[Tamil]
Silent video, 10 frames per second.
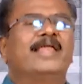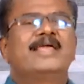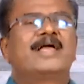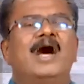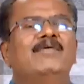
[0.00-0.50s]

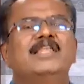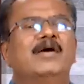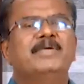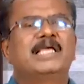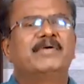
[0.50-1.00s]
என்னைக்காவது
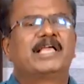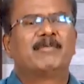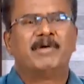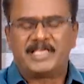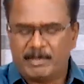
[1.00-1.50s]
நம்பிக்கை
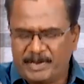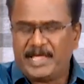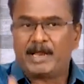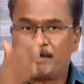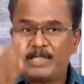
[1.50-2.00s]
வைக்கிறோமா
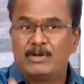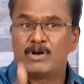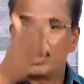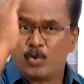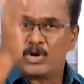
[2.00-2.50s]
எபிரேயர் பதினொன்று